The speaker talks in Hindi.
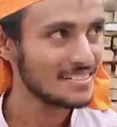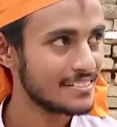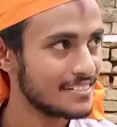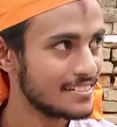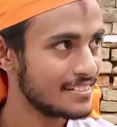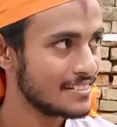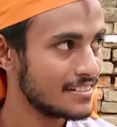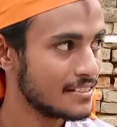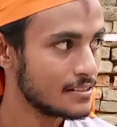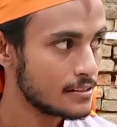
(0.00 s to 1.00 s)
मुसलमान
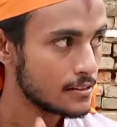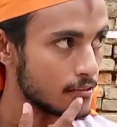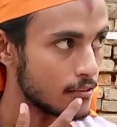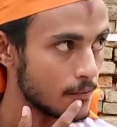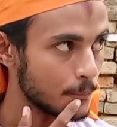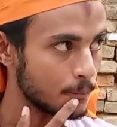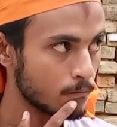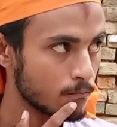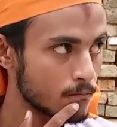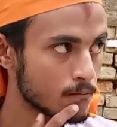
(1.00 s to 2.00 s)
जब वो अंगूठी
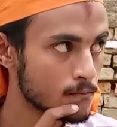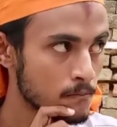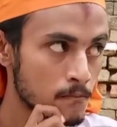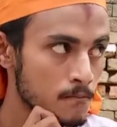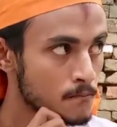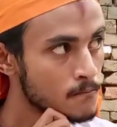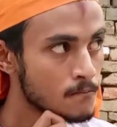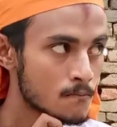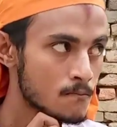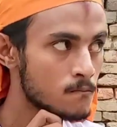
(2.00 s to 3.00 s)
अंदर रखने के लिए
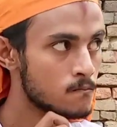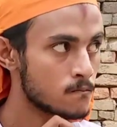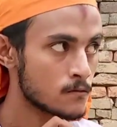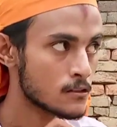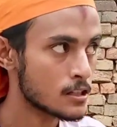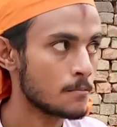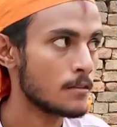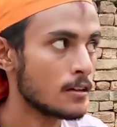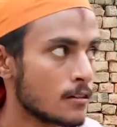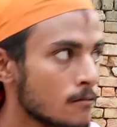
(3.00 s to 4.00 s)
जाता है तो काफिर
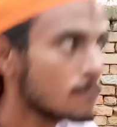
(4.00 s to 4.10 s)
मौके का